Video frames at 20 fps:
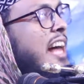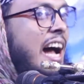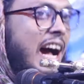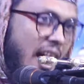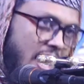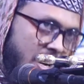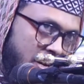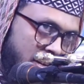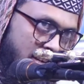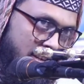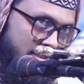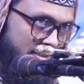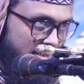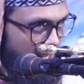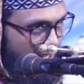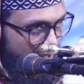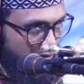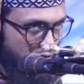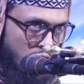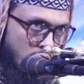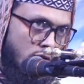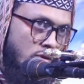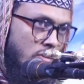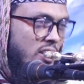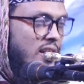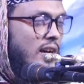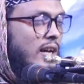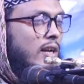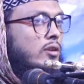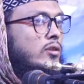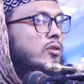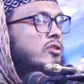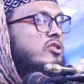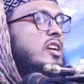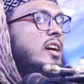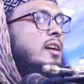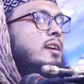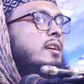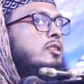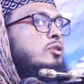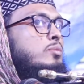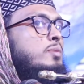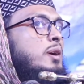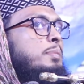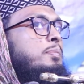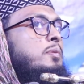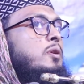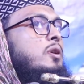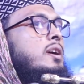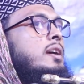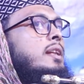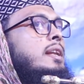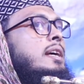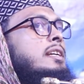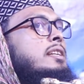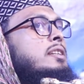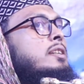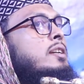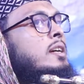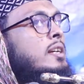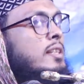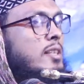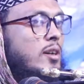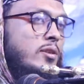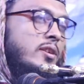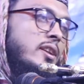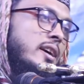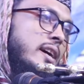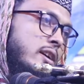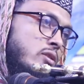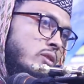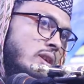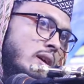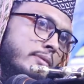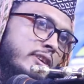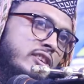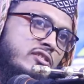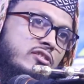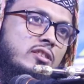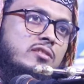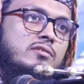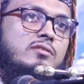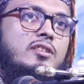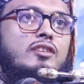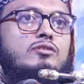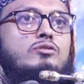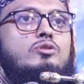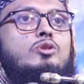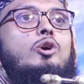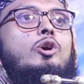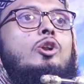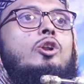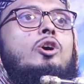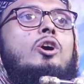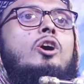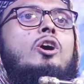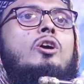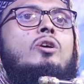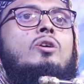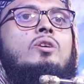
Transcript: না যেহেতু দুনিয়ার কোনো সাক্ষী তোমার পক্ষে নাই তাহলে এখন আমার সিদ্ধান্ত হলো